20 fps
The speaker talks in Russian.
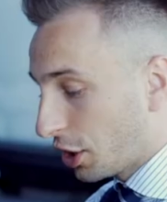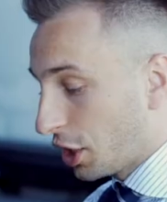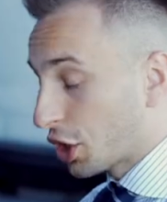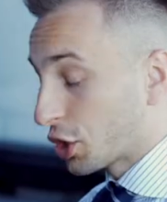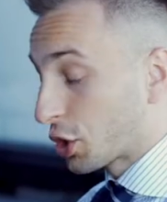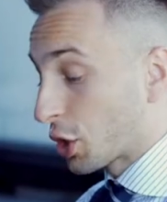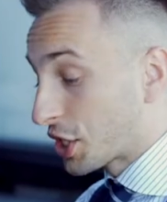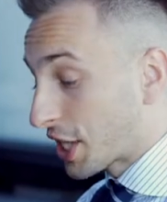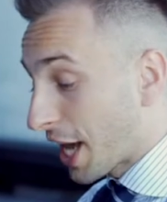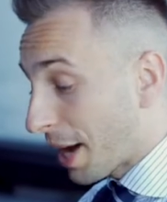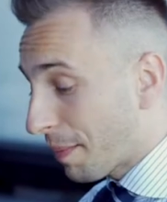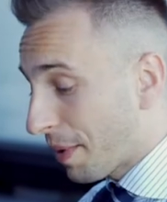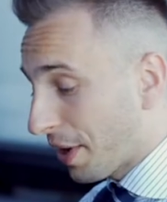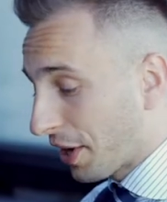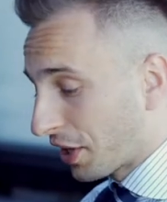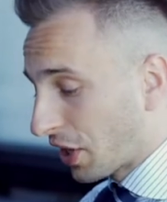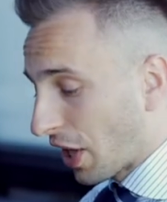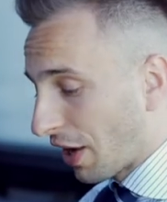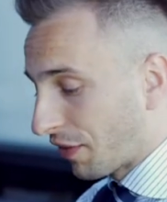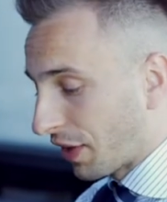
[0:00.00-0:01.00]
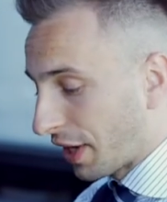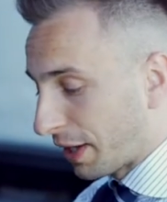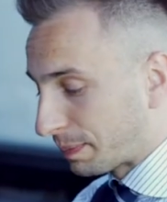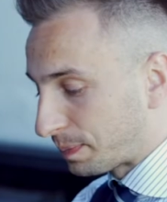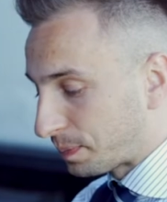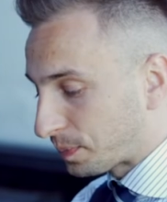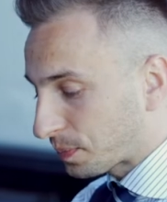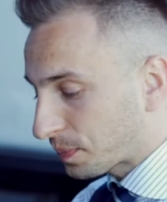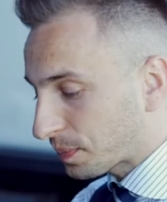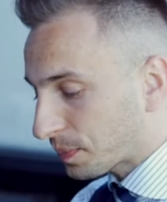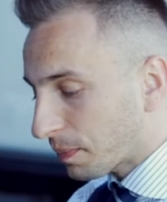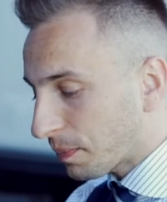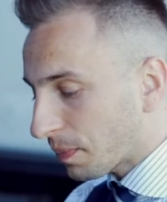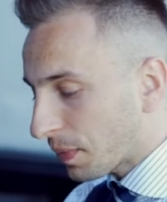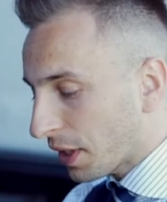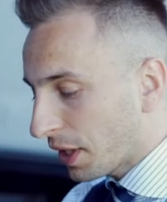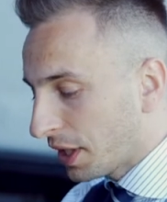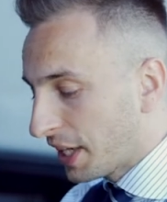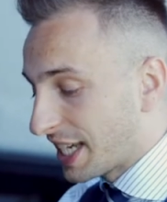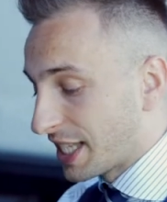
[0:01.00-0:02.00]
И что самое главное,
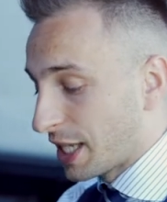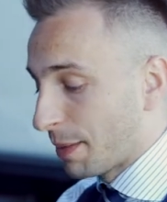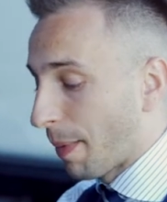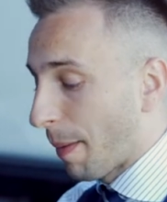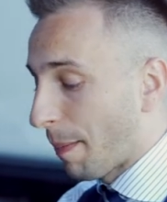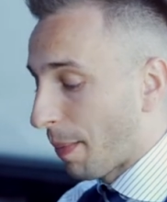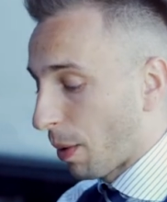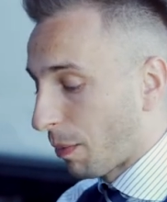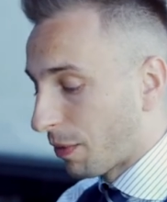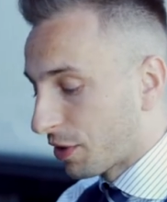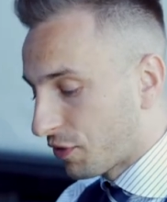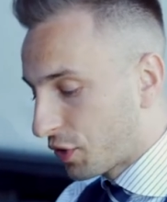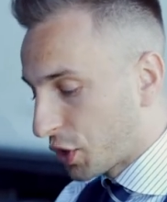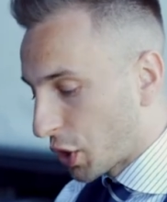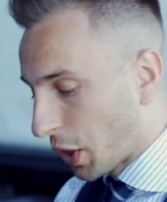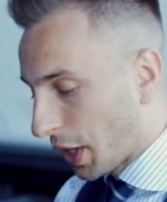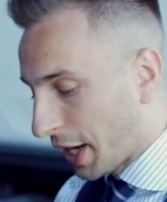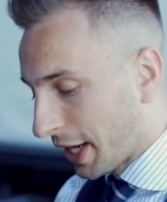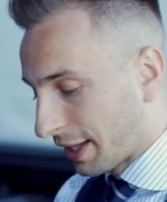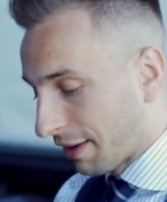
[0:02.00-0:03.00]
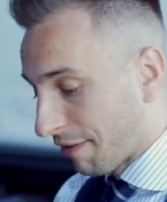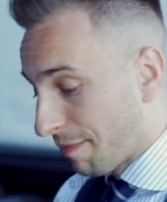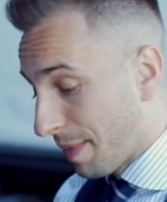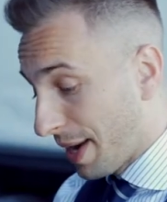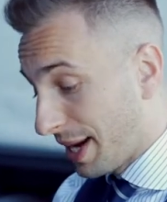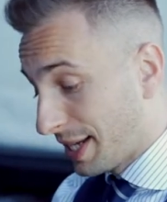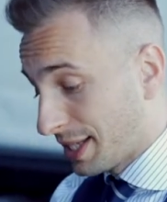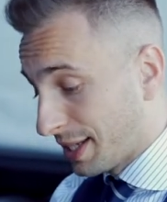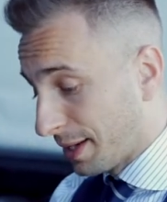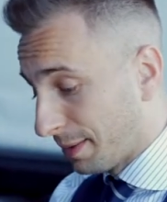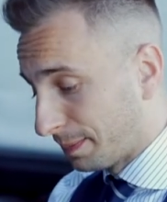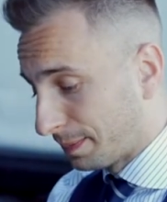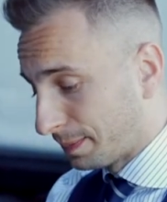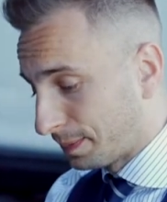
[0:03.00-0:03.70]
если попробовать все это вместе,